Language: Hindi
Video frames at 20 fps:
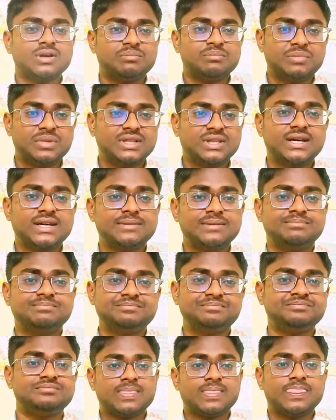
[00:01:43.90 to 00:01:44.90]
पता है
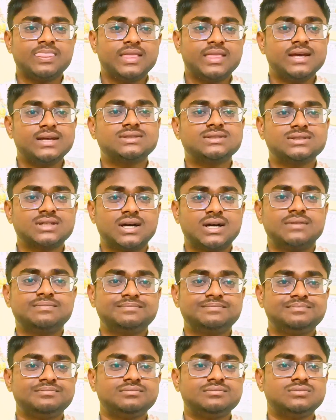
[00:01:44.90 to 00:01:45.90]
देश का
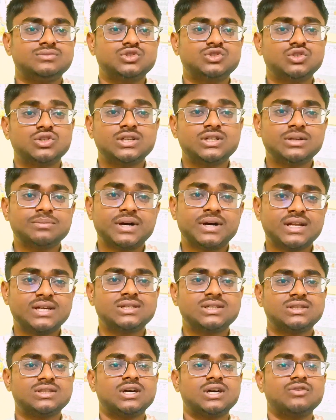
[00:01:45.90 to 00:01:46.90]
जो ऋण माना
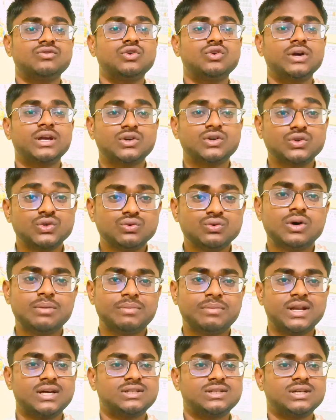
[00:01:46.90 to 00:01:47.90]
जाता है वो एक युवा
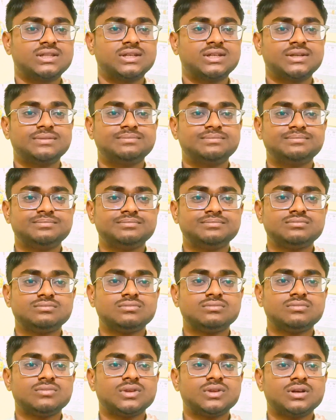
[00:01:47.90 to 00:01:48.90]
माना जाता है
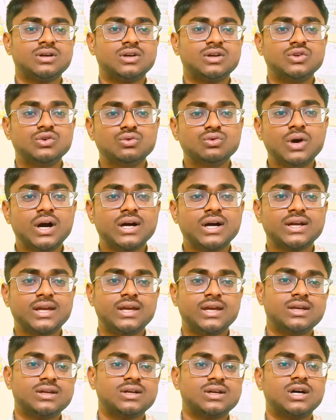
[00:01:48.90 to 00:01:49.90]
युवा
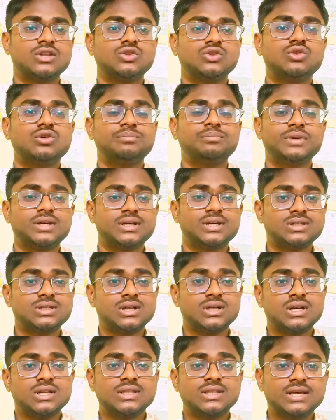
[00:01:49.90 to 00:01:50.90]
के कंधों पे
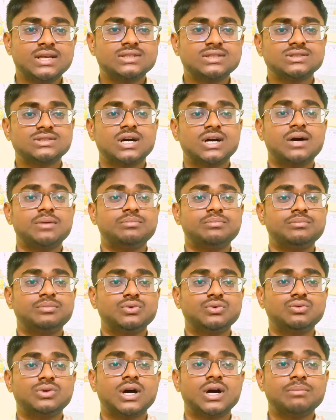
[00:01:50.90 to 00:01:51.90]
देश का
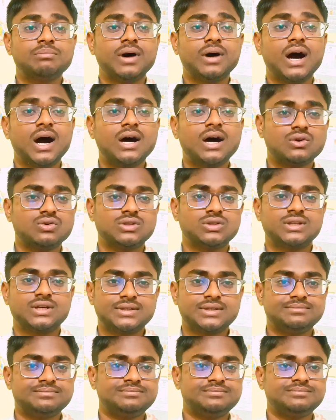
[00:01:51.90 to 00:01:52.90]
पूरा भार होता है